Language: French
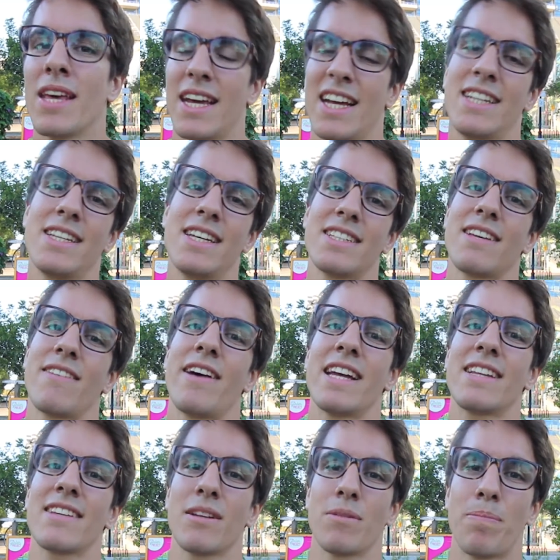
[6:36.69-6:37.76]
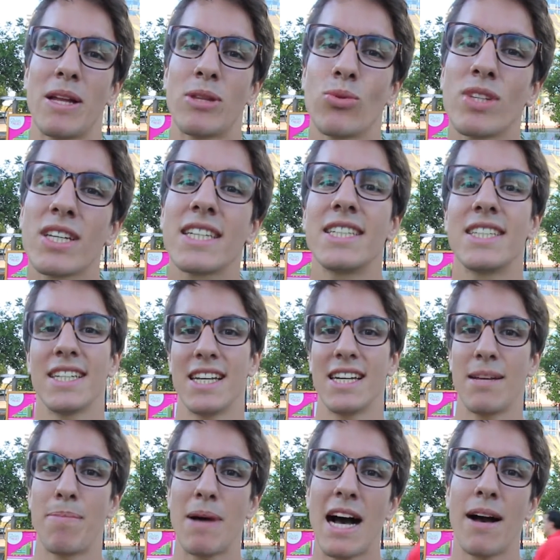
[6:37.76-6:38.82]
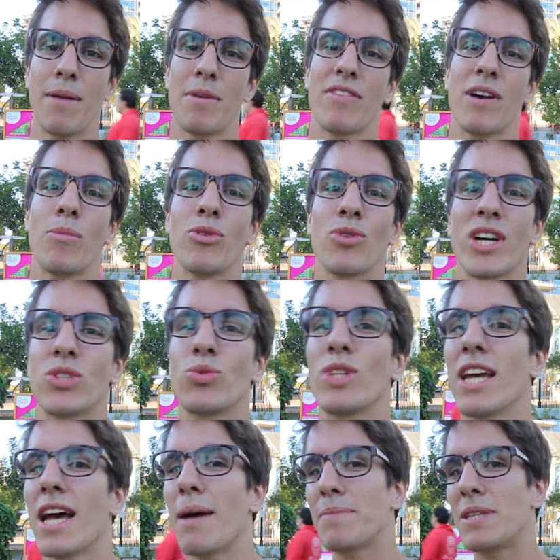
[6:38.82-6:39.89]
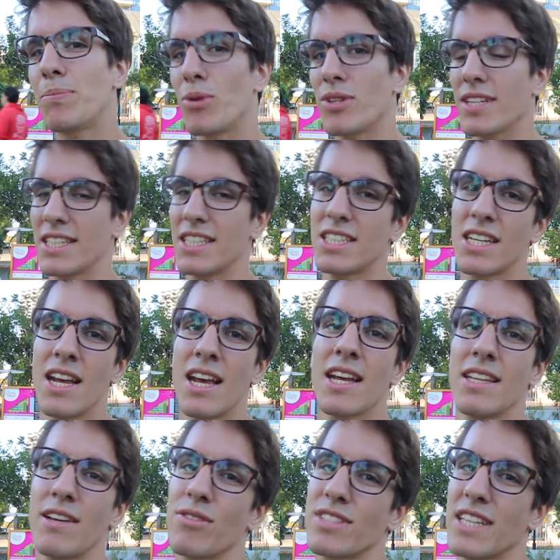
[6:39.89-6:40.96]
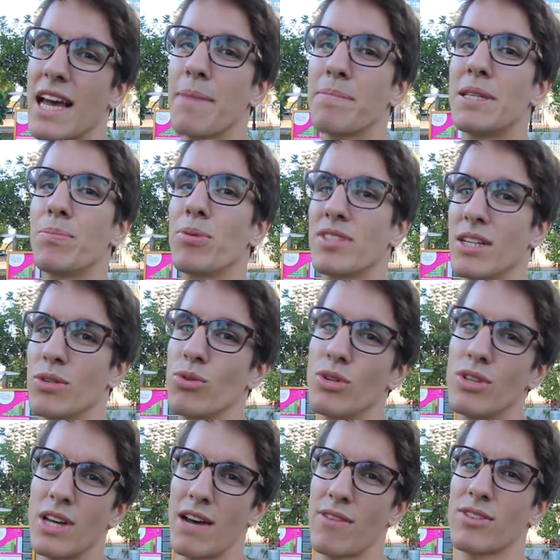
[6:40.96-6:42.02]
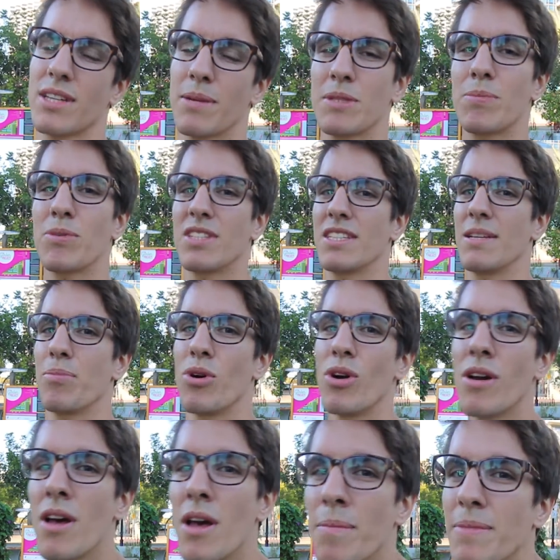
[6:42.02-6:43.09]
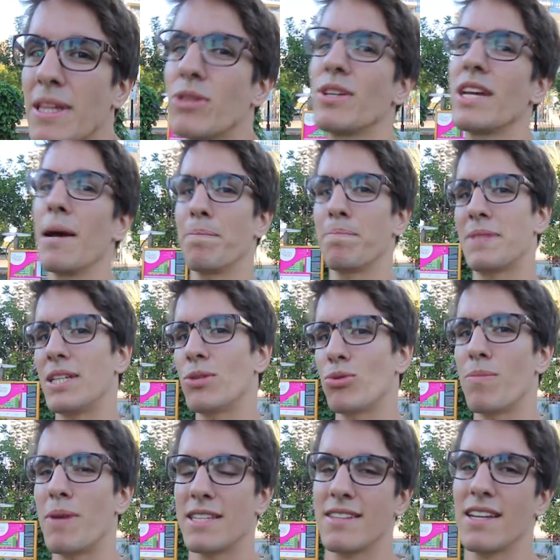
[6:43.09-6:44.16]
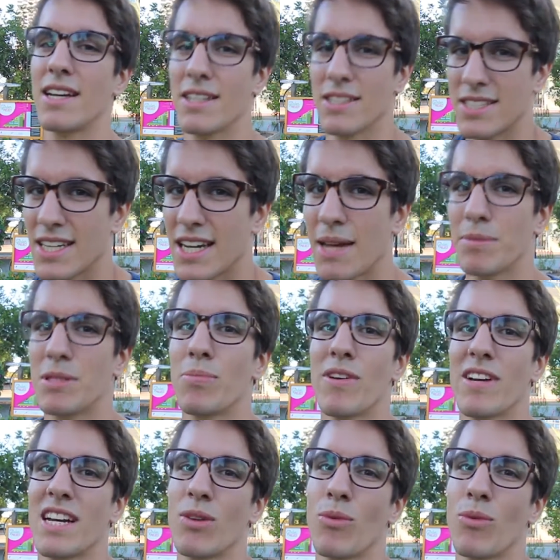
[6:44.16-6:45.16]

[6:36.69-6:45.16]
Et l'idée, ça va être pas de tricher dès le départ, mais vraiment de rajouter un petit peu de triche, d'avancer un petit peu ses coudes, avancer un petit peu ses épaules, peut-être donner un petit coup de bassin, tirer un petit peu avec les